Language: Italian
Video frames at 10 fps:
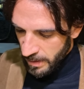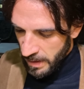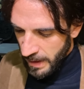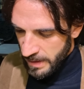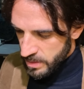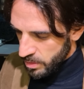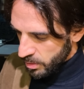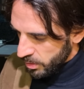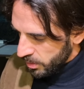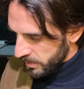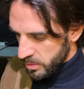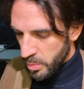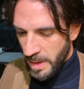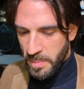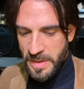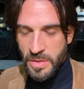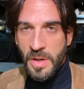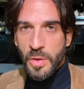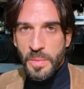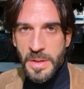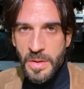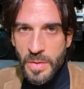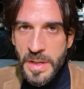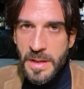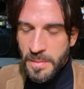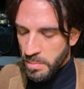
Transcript: ragazzo super appassionato come noi,